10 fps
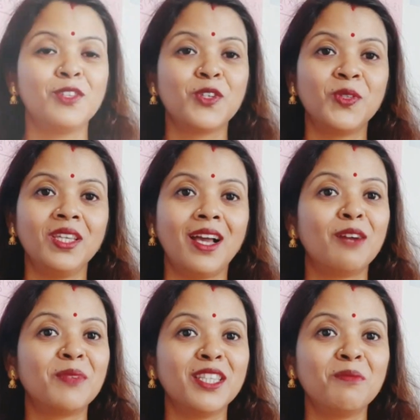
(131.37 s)
যদি
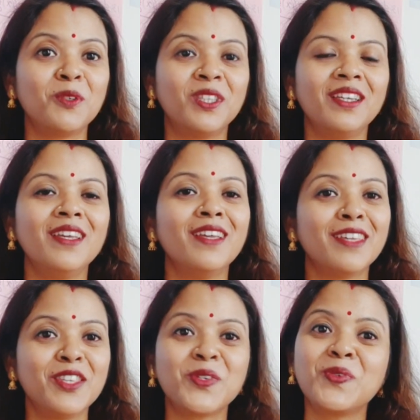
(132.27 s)
আপনাদের মধ্যে
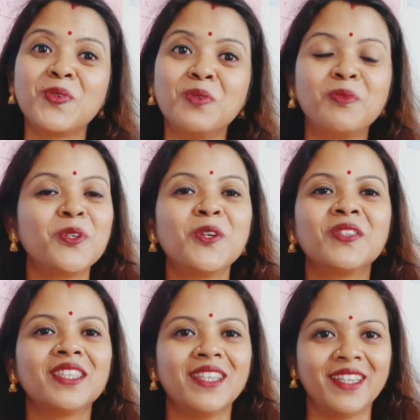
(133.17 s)
কিছু
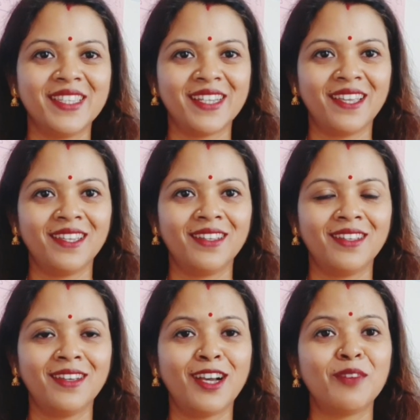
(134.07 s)
গোপনীয়তা থেকে যায়
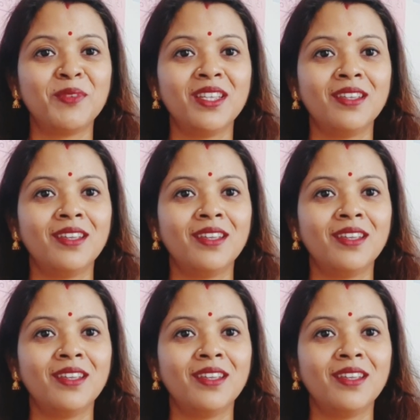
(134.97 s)
আপনি